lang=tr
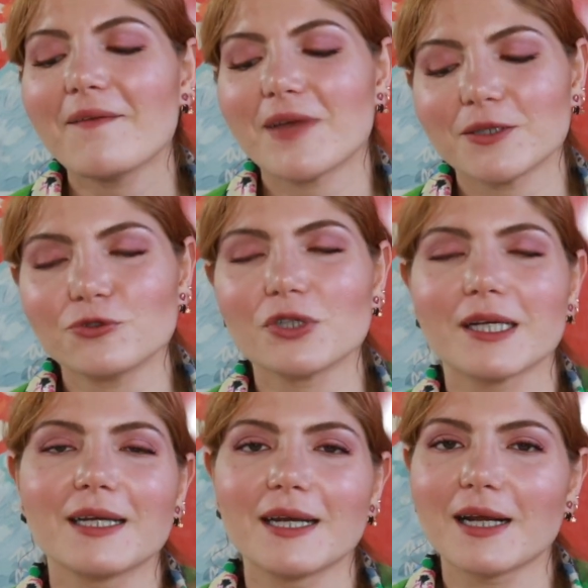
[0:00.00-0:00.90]
ve duşa
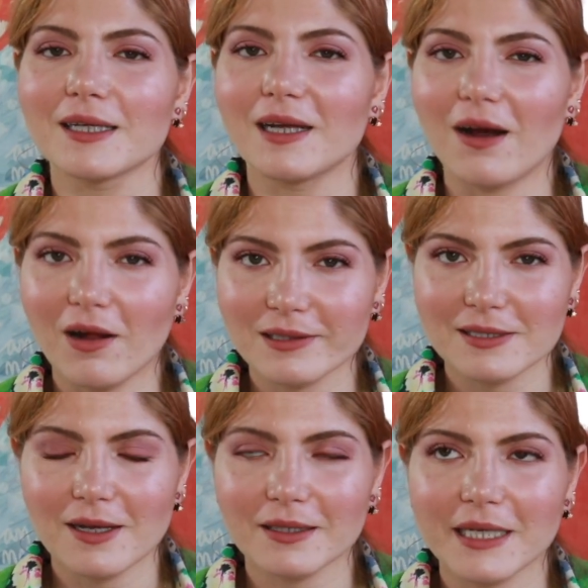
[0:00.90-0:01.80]
girene kadar 6
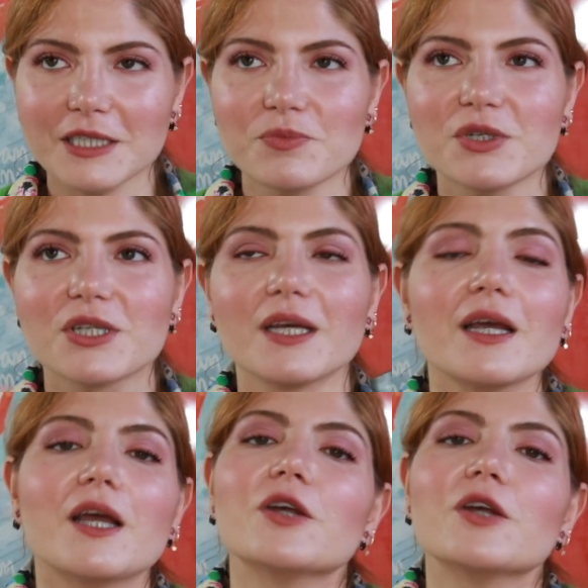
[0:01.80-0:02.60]
saat geçmişti.